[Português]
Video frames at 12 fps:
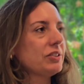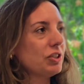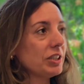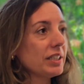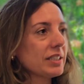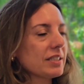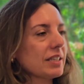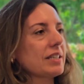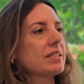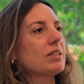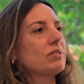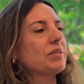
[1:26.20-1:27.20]
tinha essa
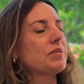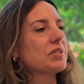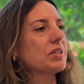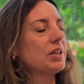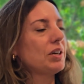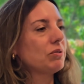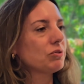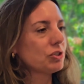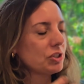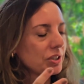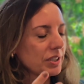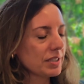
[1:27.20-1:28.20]
questão da visão,
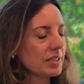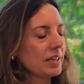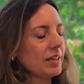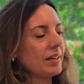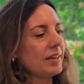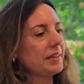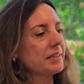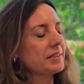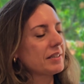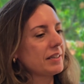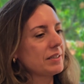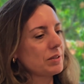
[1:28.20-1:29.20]
tinha essa,
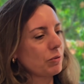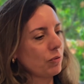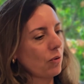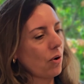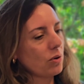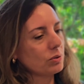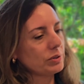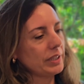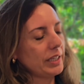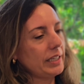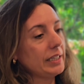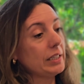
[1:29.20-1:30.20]
essa, esse foco
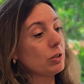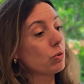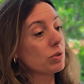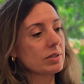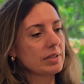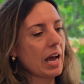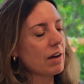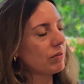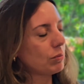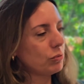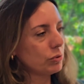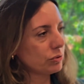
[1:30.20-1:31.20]
dele, ele
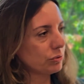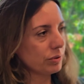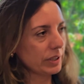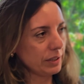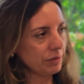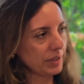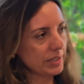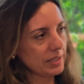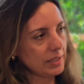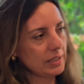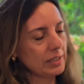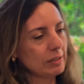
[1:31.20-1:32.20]
gostava muito do que ele
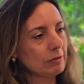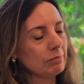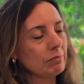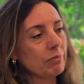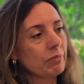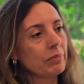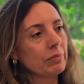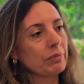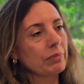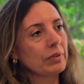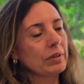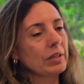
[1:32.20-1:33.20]
fazia.
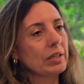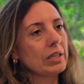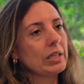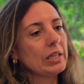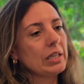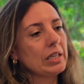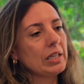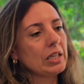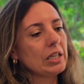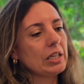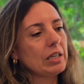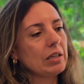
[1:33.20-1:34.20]

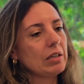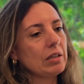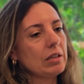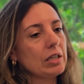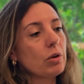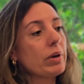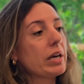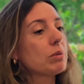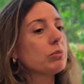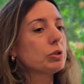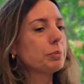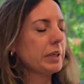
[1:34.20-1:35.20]
E, e, eu
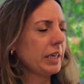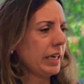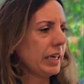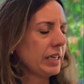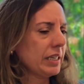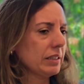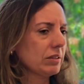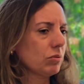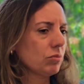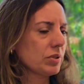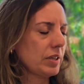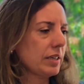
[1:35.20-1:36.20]
era muito pequena,
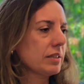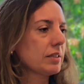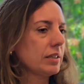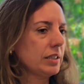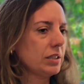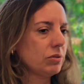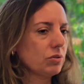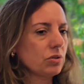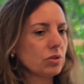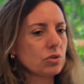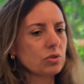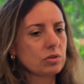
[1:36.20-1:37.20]
com seis anos,
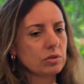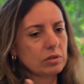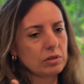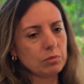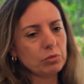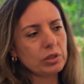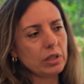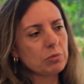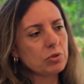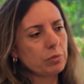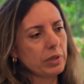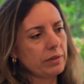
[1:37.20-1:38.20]
nós se
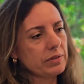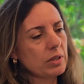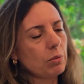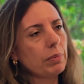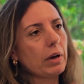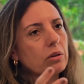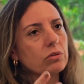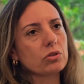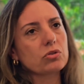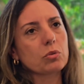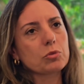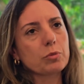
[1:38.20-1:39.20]
mudamos, eu morava em São Paulo,
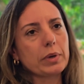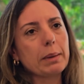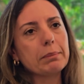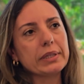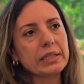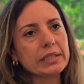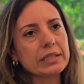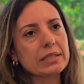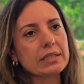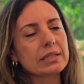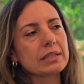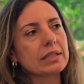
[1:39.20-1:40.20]
nós fomos para
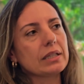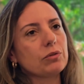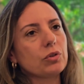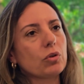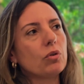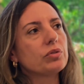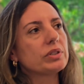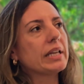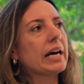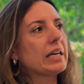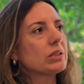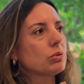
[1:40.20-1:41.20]
Minas, que ele foi
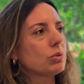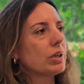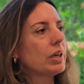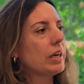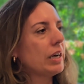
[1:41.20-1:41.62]
convidado